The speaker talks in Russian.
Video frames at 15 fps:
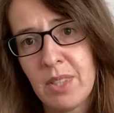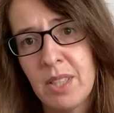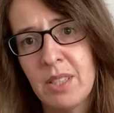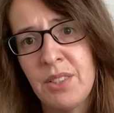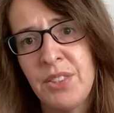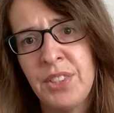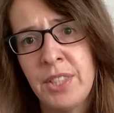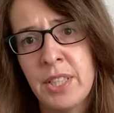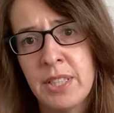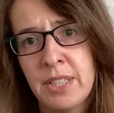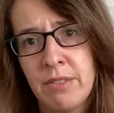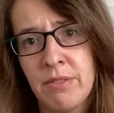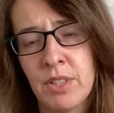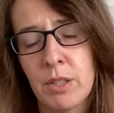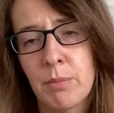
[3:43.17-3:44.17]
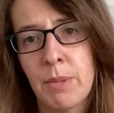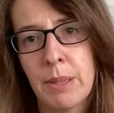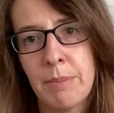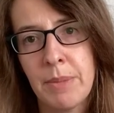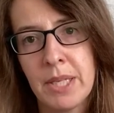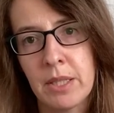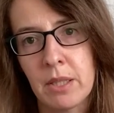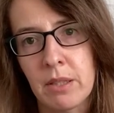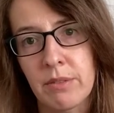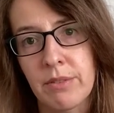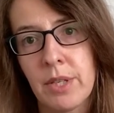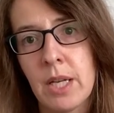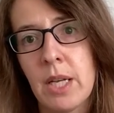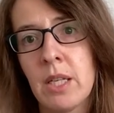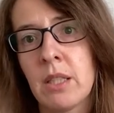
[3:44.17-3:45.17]
негативных моментов.
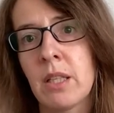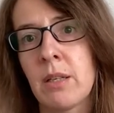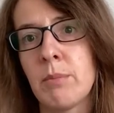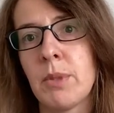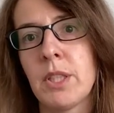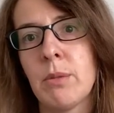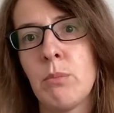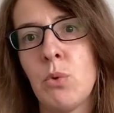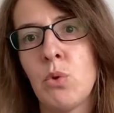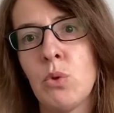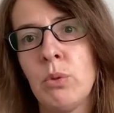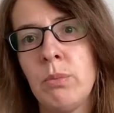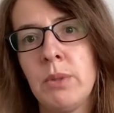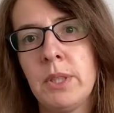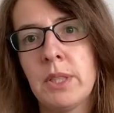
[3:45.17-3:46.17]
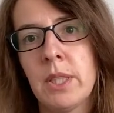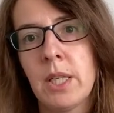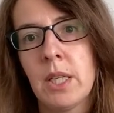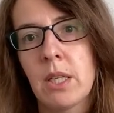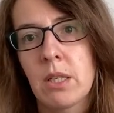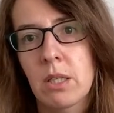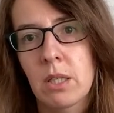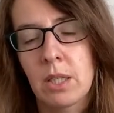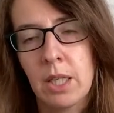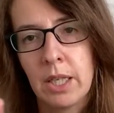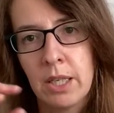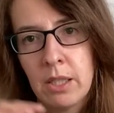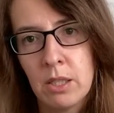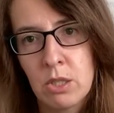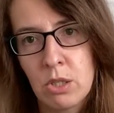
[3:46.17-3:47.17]
Там это могут быть э,
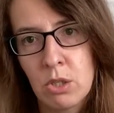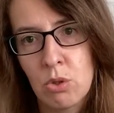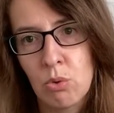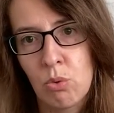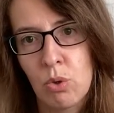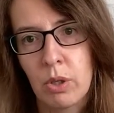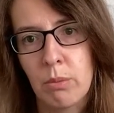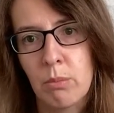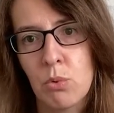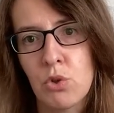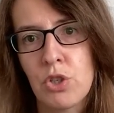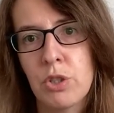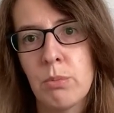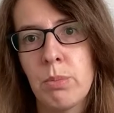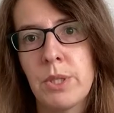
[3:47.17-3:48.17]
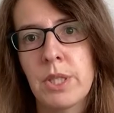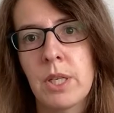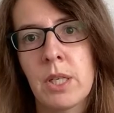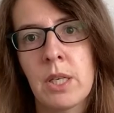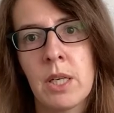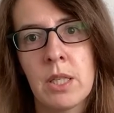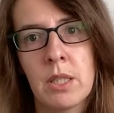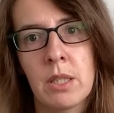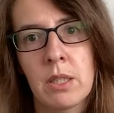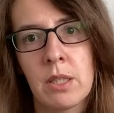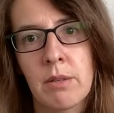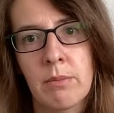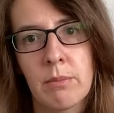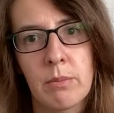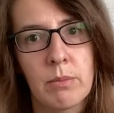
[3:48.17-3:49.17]
какие-то ссоры, может быть какая-то
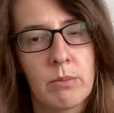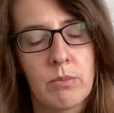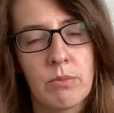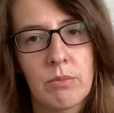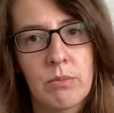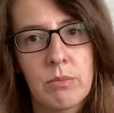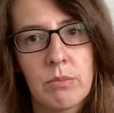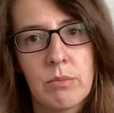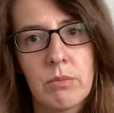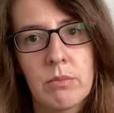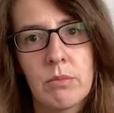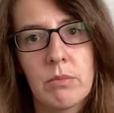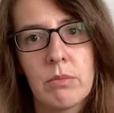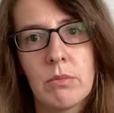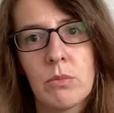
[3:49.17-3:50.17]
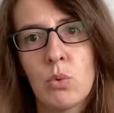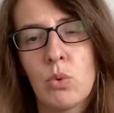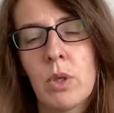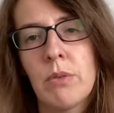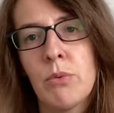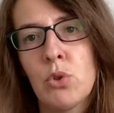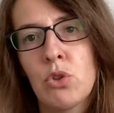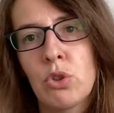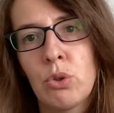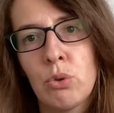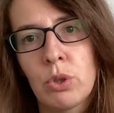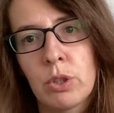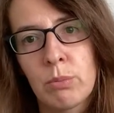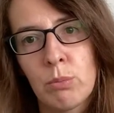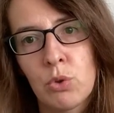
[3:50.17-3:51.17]
там у кого что
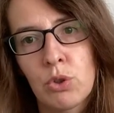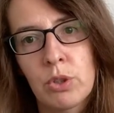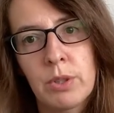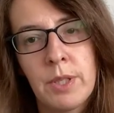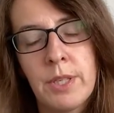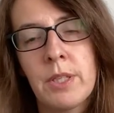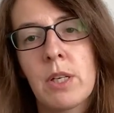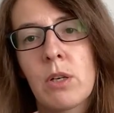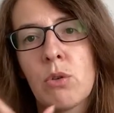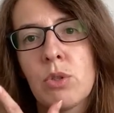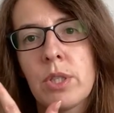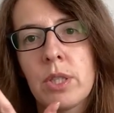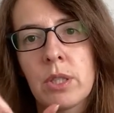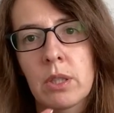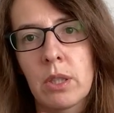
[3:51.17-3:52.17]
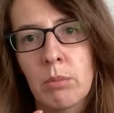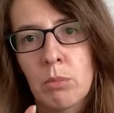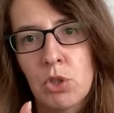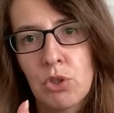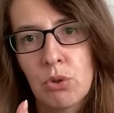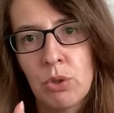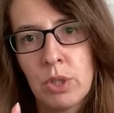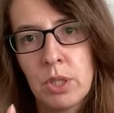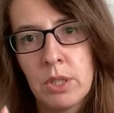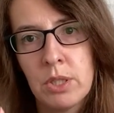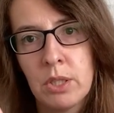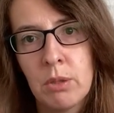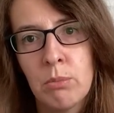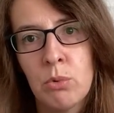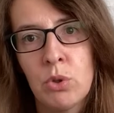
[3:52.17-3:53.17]
это может, смотри, какой сектор мы еще
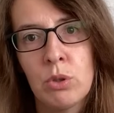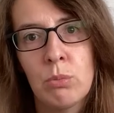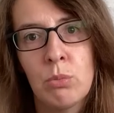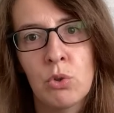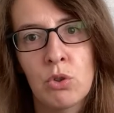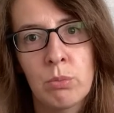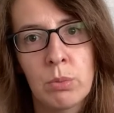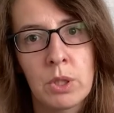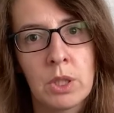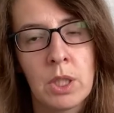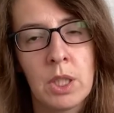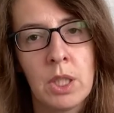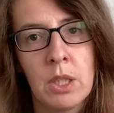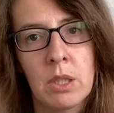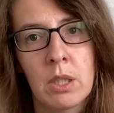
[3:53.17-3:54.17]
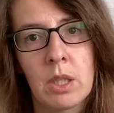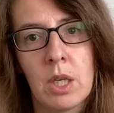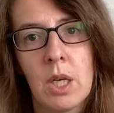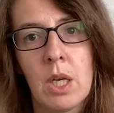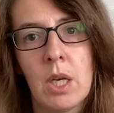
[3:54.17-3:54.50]
корректируем, но это может быть какие-то